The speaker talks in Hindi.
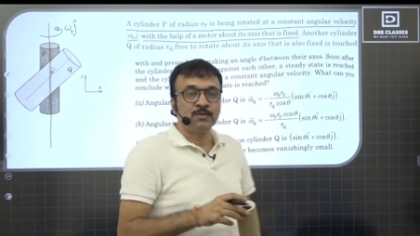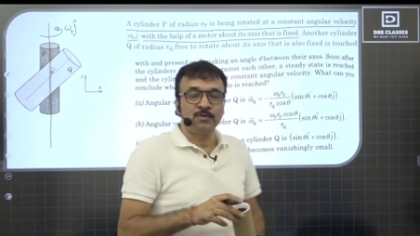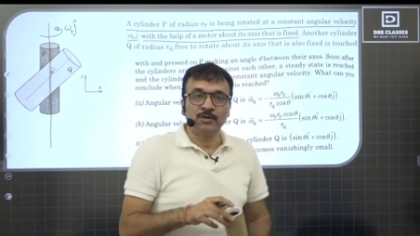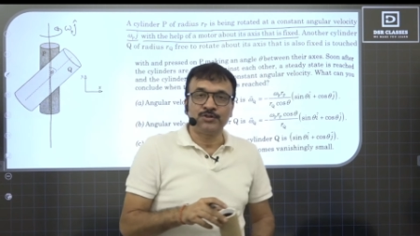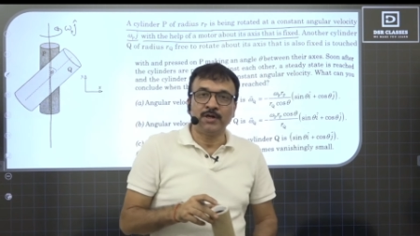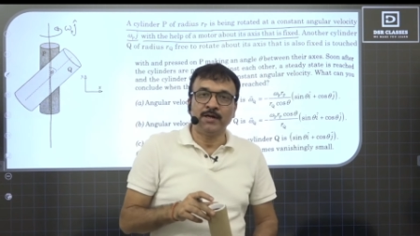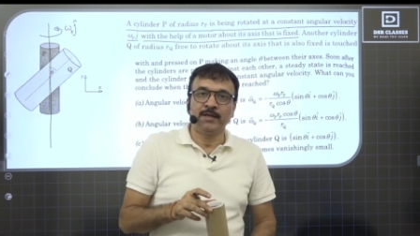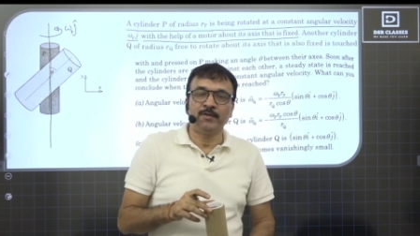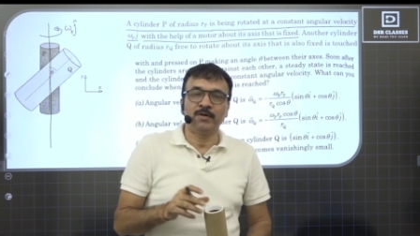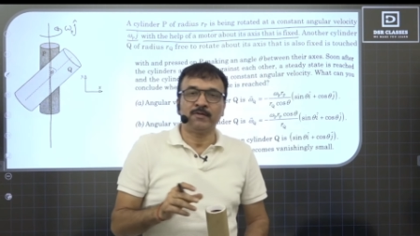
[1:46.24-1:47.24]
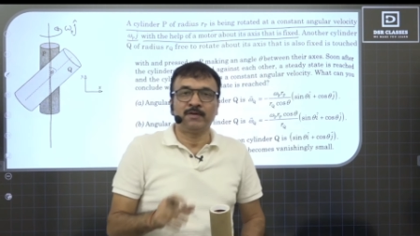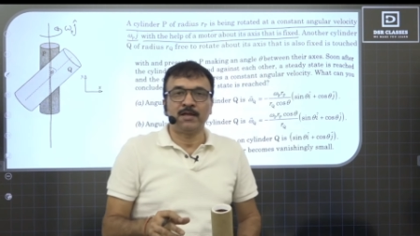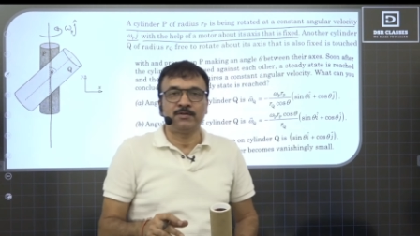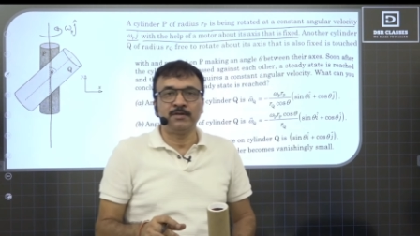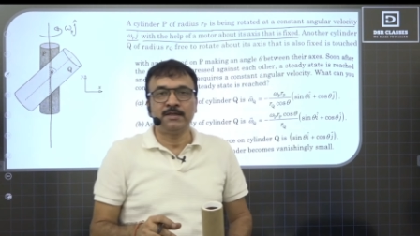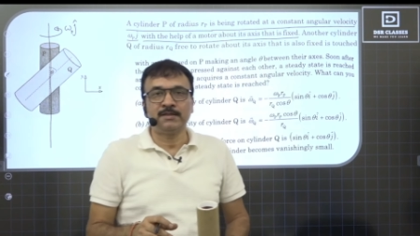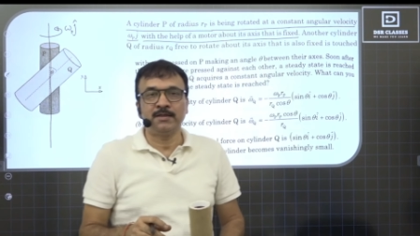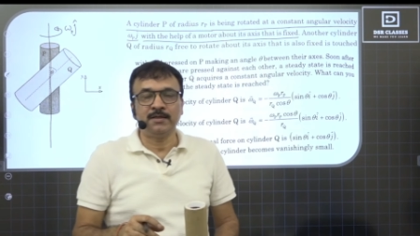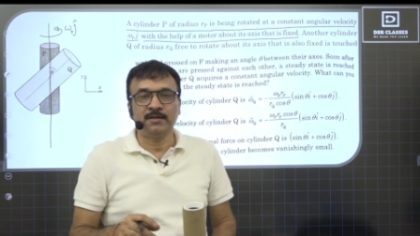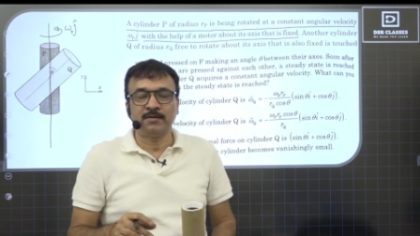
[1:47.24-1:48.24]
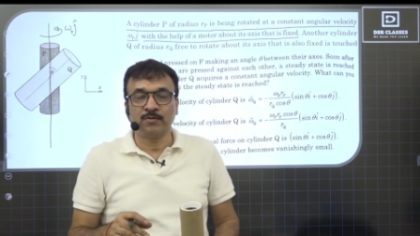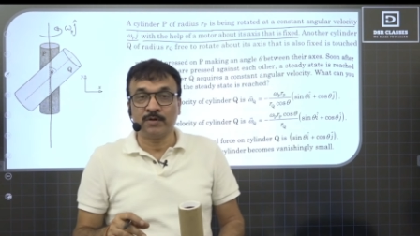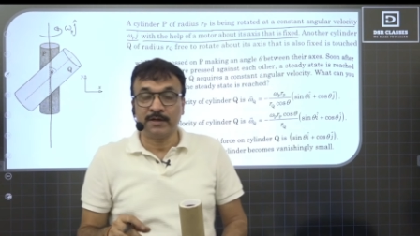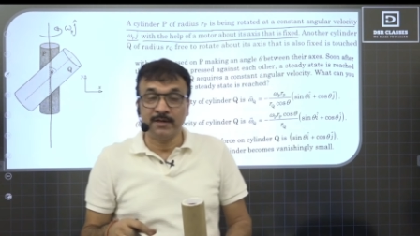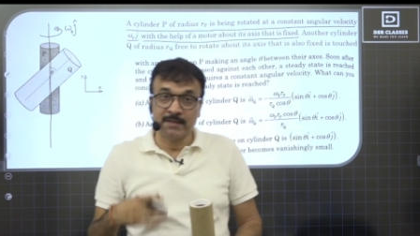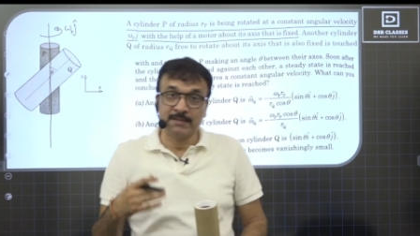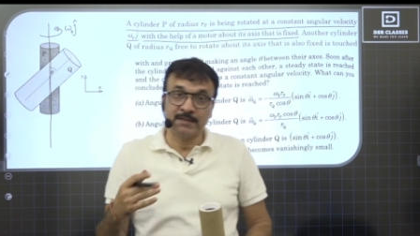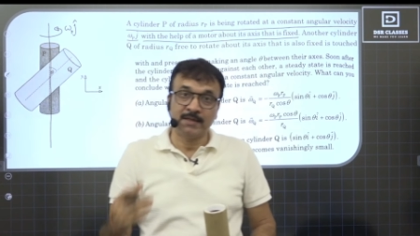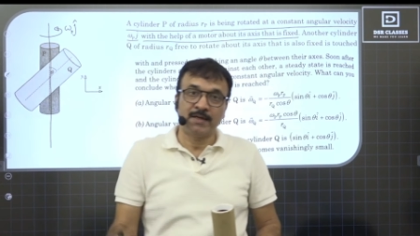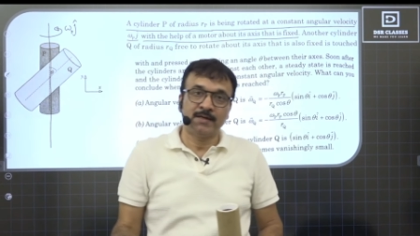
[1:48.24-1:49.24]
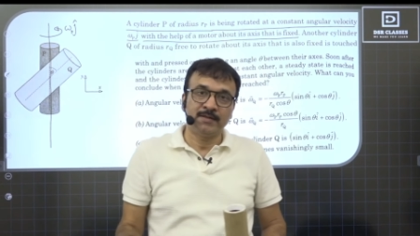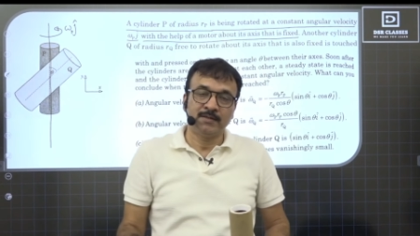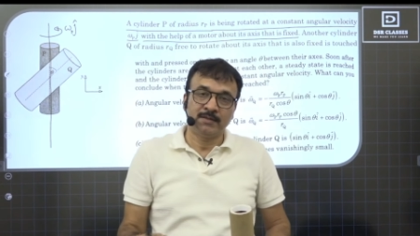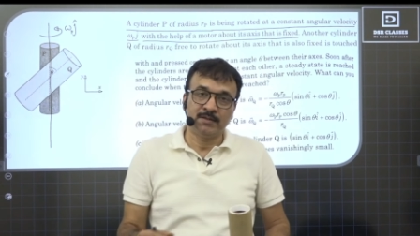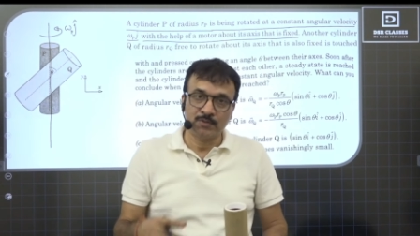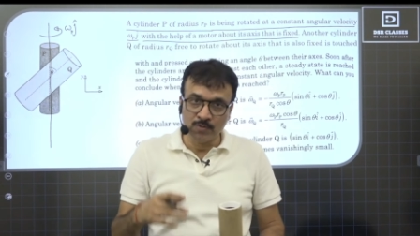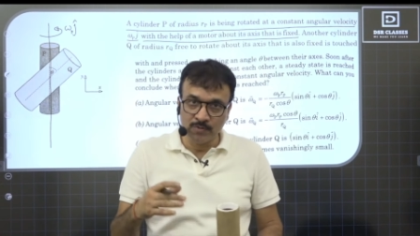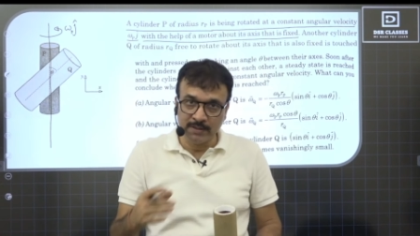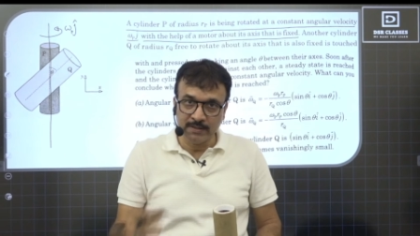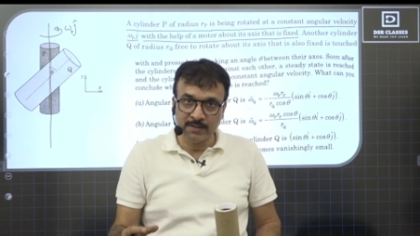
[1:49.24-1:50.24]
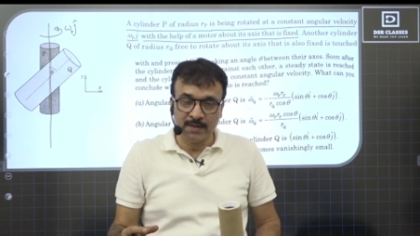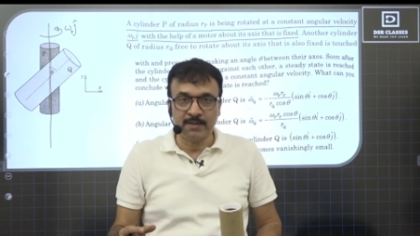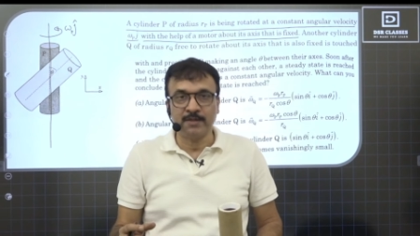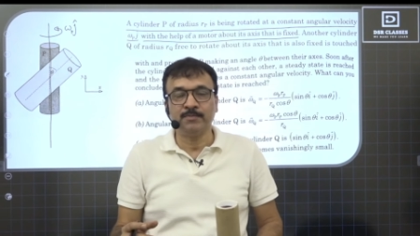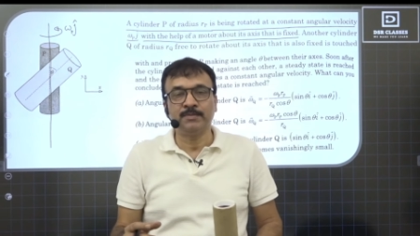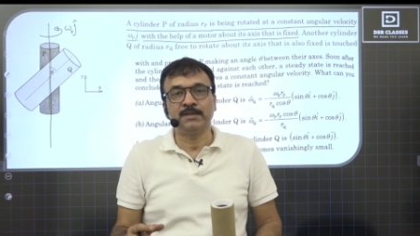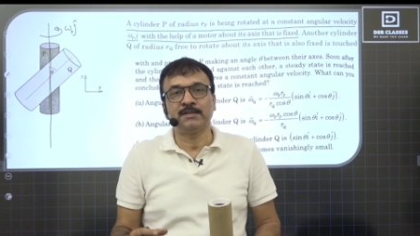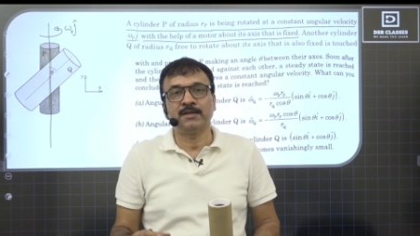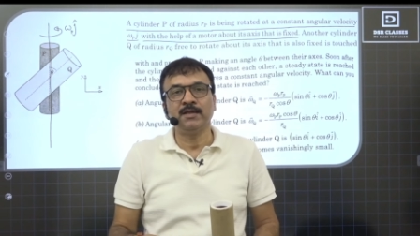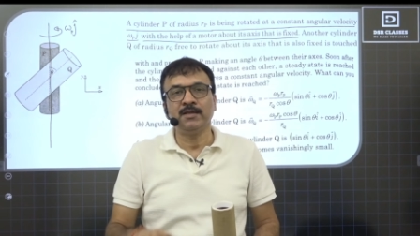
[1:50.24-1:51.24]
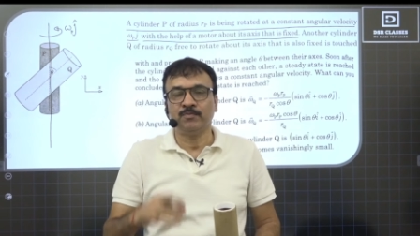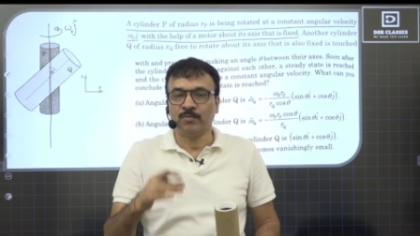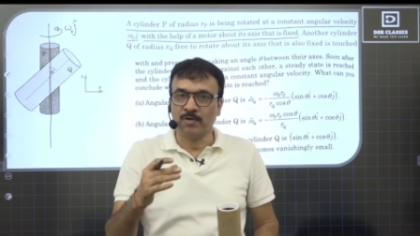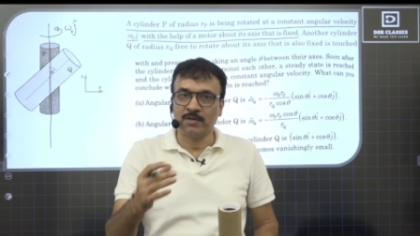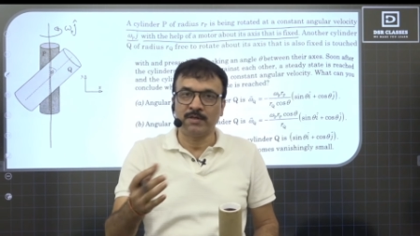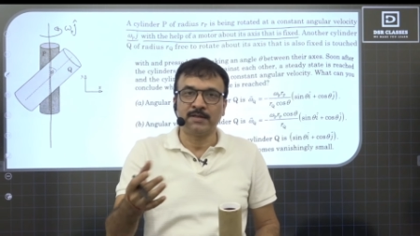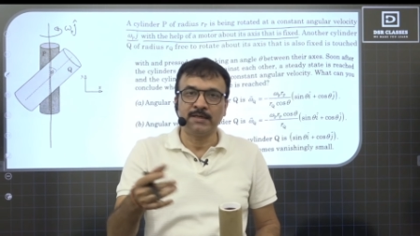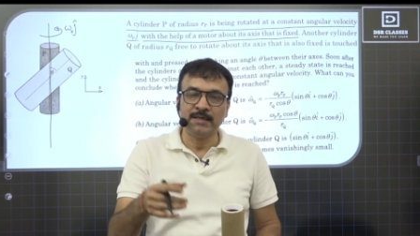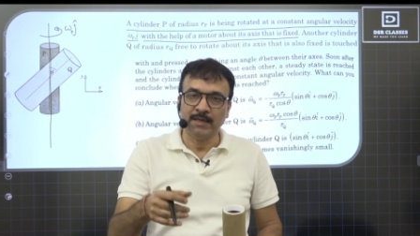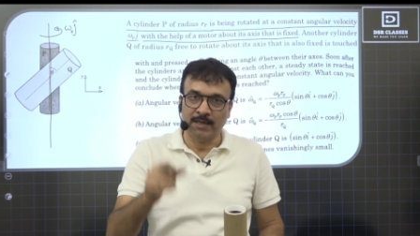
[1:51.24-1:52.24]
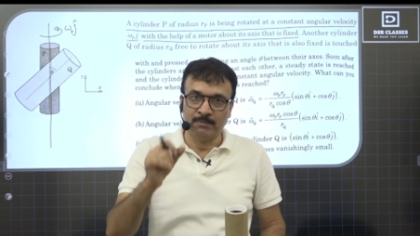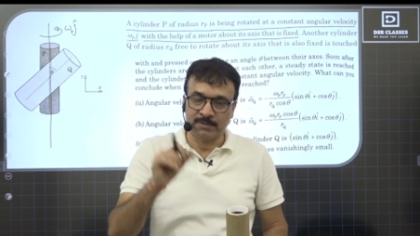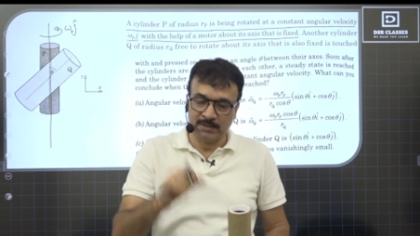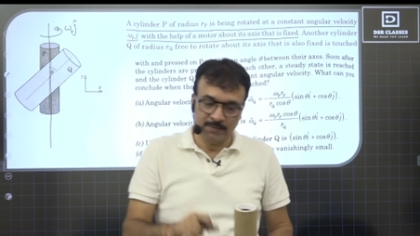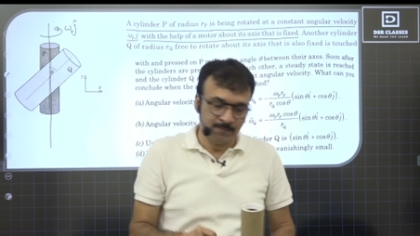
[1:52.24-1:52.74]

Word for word: कांस्टेंट एंगुलर वेलोसिटी से रोटेट कैसे करा रहे हैं इसको रोटेट करा रहे हैं हम किसी मोटर की हेल्प से